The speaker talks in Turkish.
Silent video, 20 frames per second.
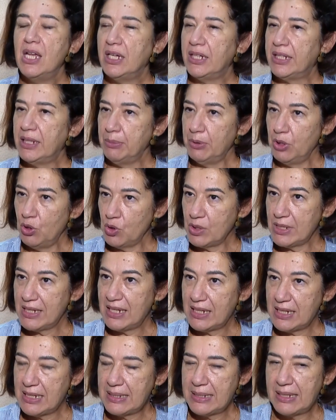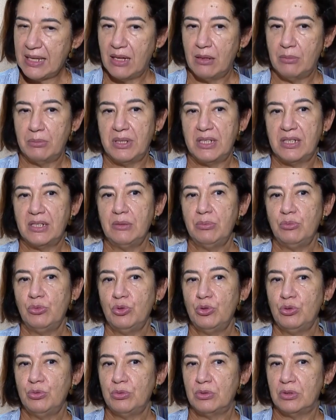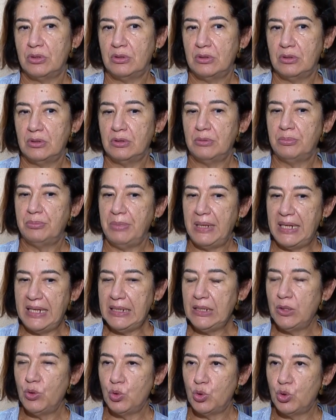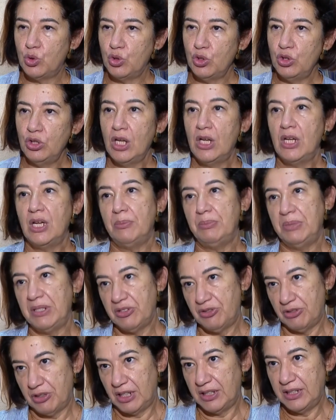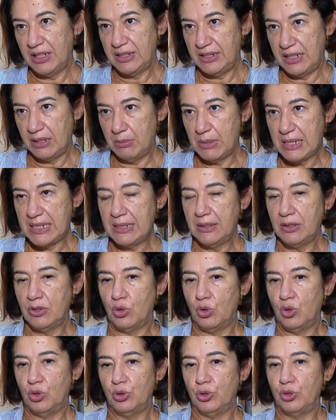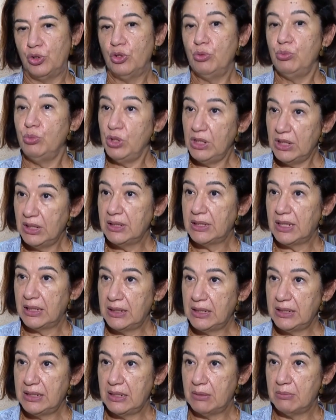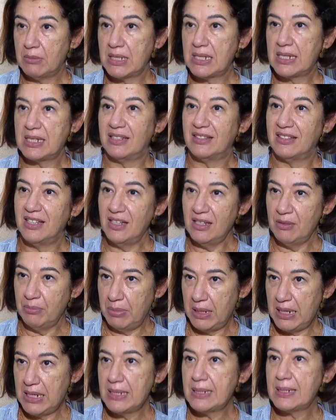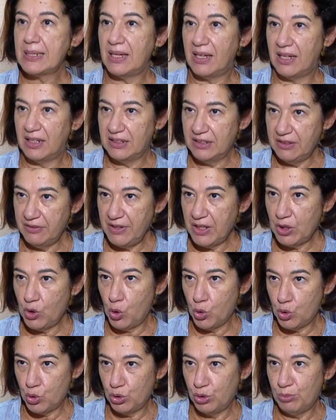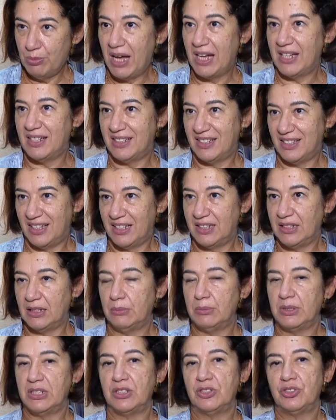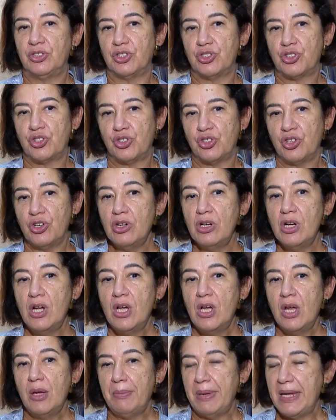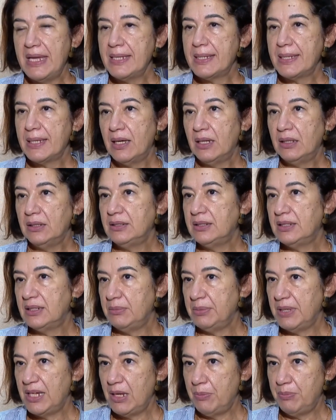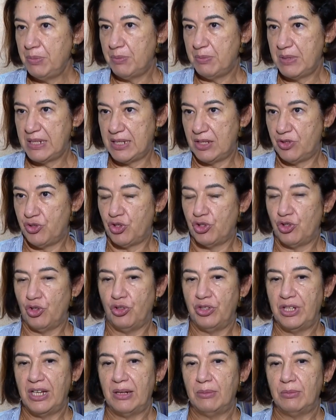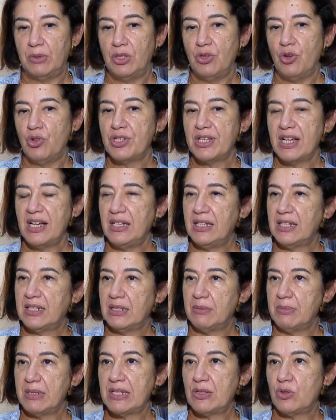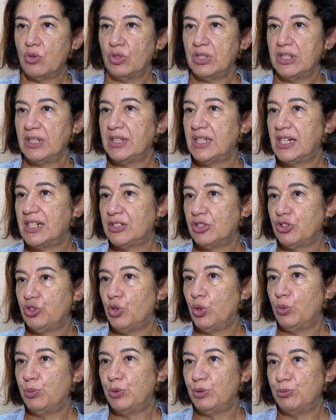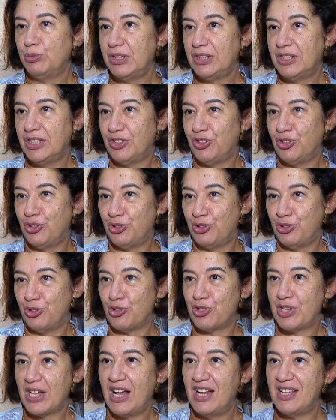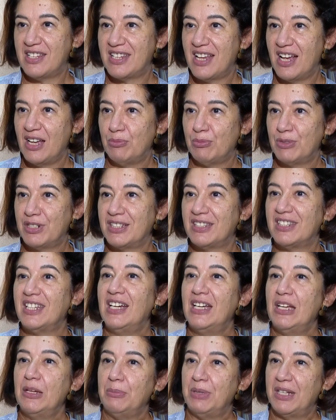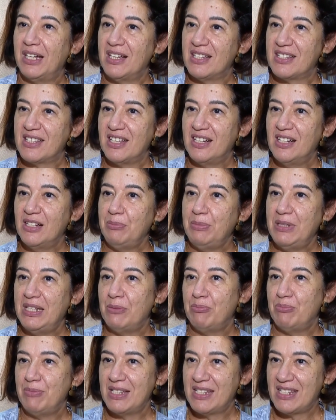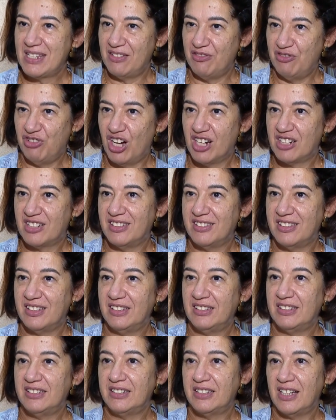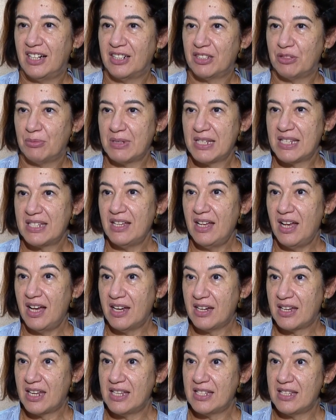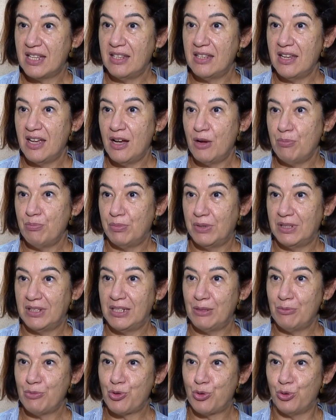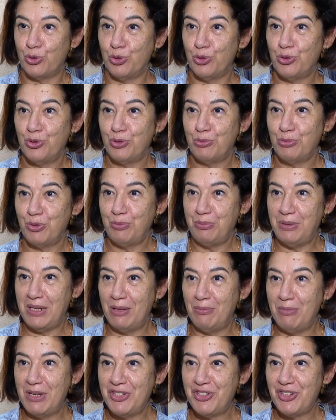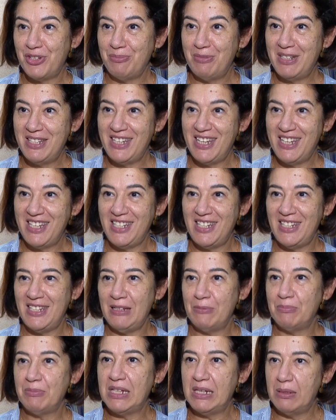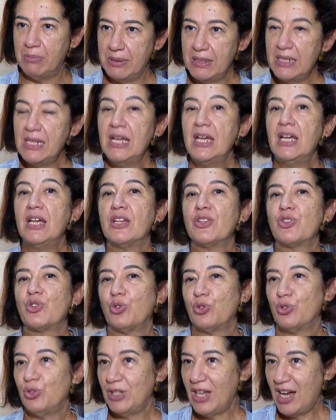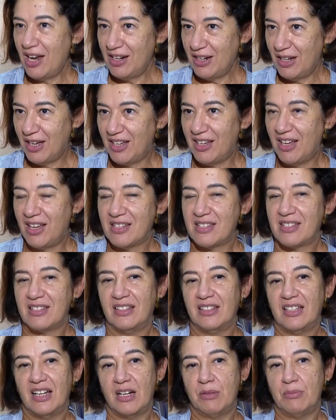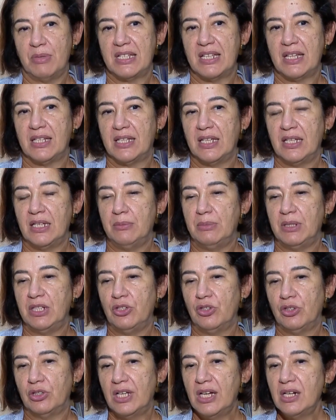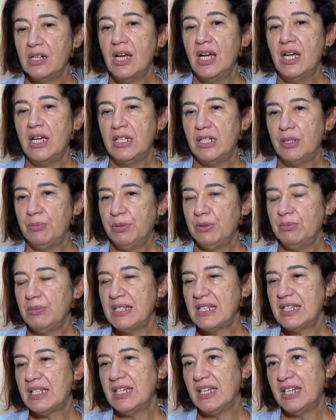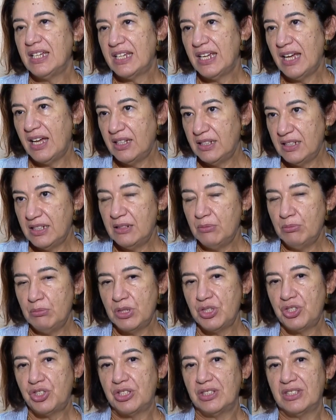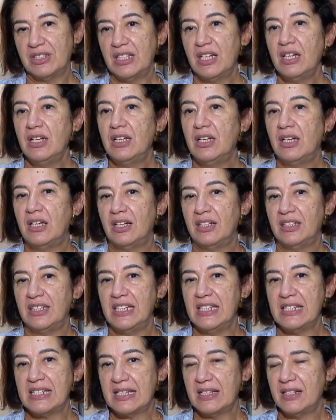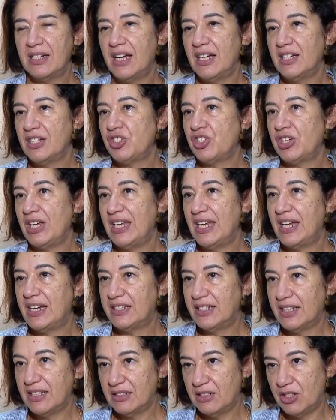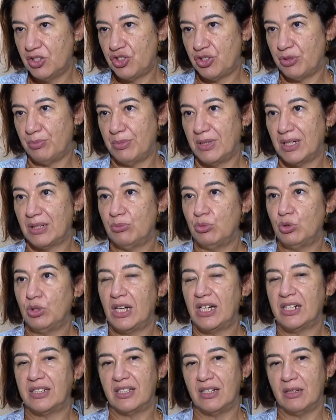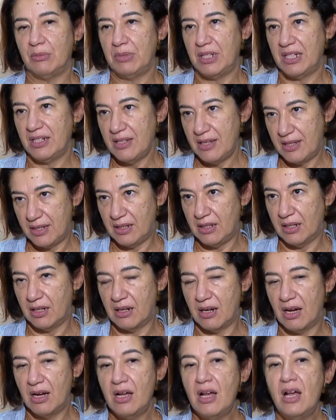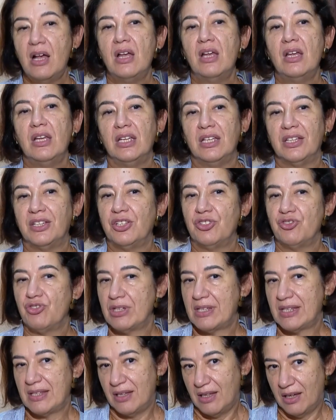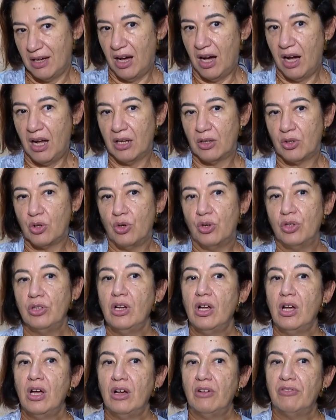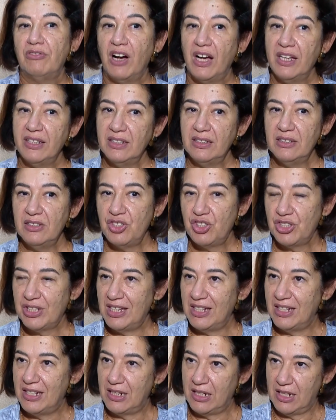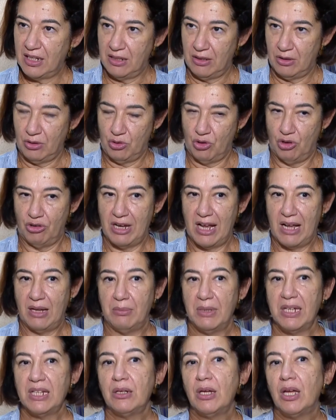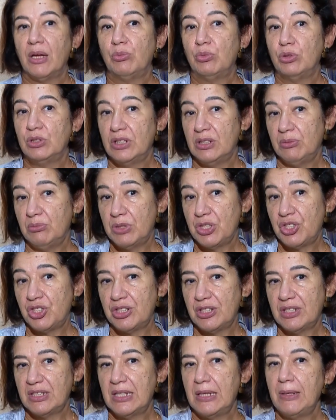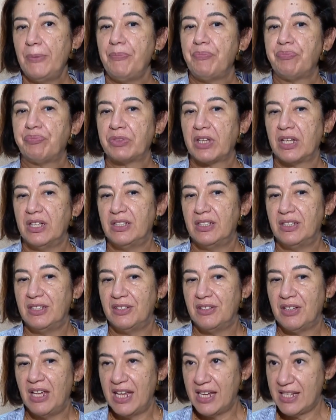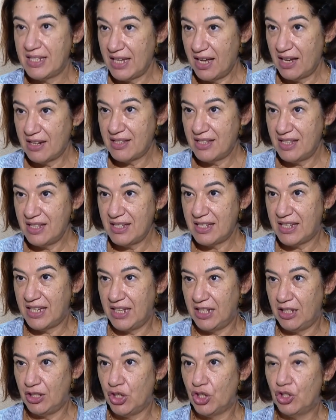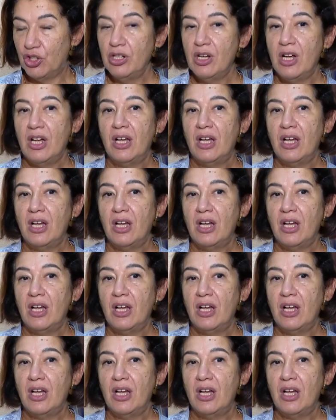2018'den beri bu e, beyin gününün bir ana teması da oluyor. Bu yılın ana teması da beyin sağlığı ve korunma anlamını taşıyor. Beyin sağlığı tabii hepimiz için önemli. Özellikle biz son yıllarda toplumda da görüyoruz. Alzheimer'ın biraz daha bilinmesi, farkındalığın artması, herkese ne yapmalıyım, sudoku mu, bilmece mi, ne yiyeyim gibi sorularla hastalar bize gelebiliyorlar. Yapılması gerekenlerin başında hani zararlı şeylerden kaçınmak. Bunlardan biri sigara, ikincisi alkol, faydalı şeylere yönelmek. Bunların başında e, egzersiz geliyor.